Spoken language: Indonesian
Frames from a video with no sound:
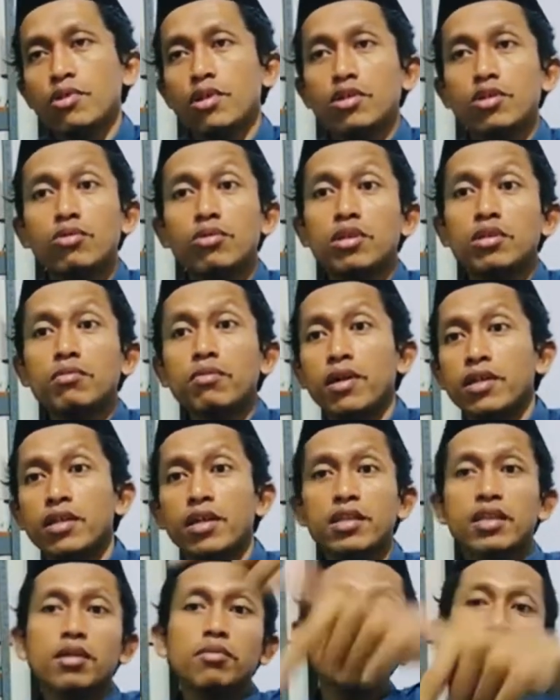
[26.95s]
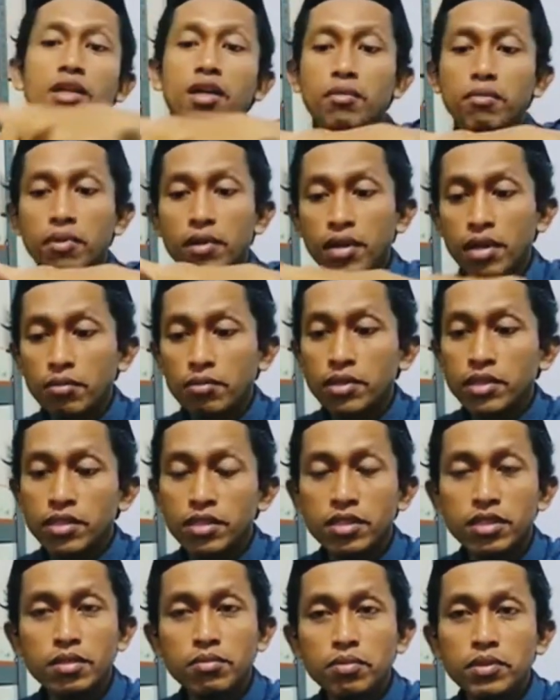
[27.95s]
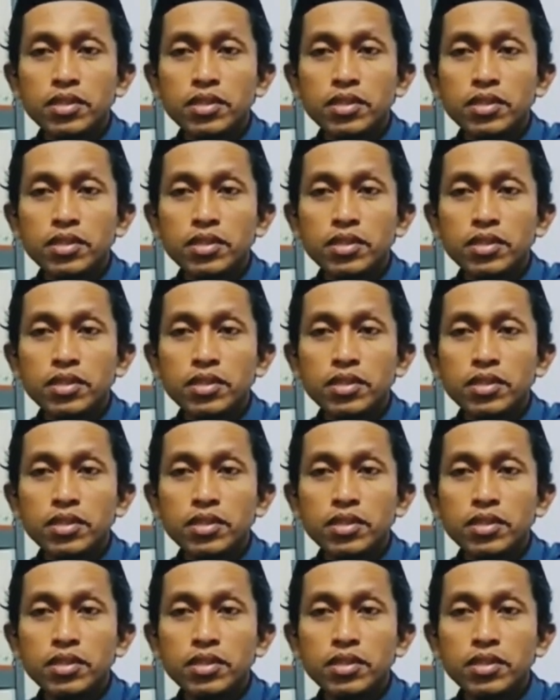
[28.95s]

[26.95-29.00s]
duit banyak tapi nggak pernah mencicipi